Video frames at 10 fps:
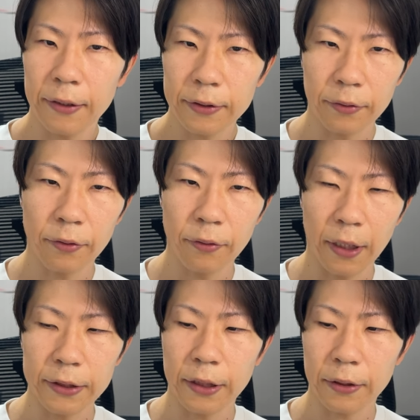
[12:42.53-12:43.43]
その
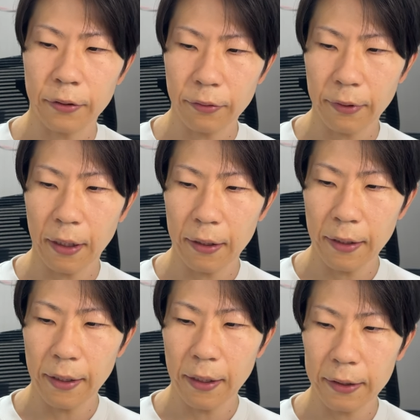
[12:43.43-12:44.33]
ガジェットとか、
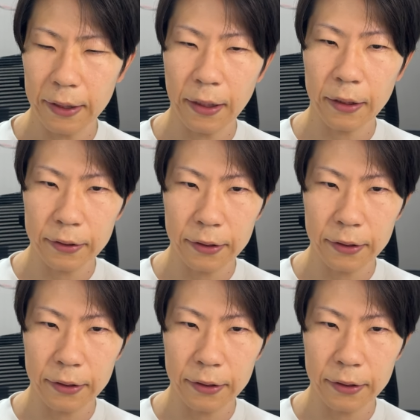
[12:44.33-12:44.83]
え生活